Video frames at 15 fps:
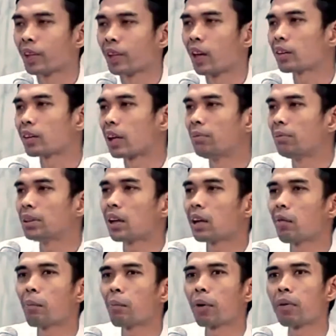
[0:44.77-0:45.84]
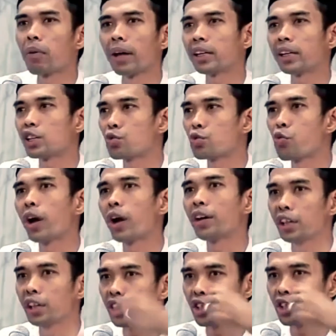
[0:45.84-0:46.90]
Kalau tak bisa memperbaiki
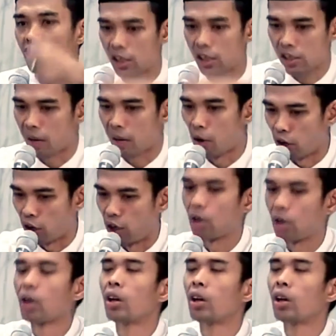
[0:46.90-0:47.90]
semua diri sendiri cabut.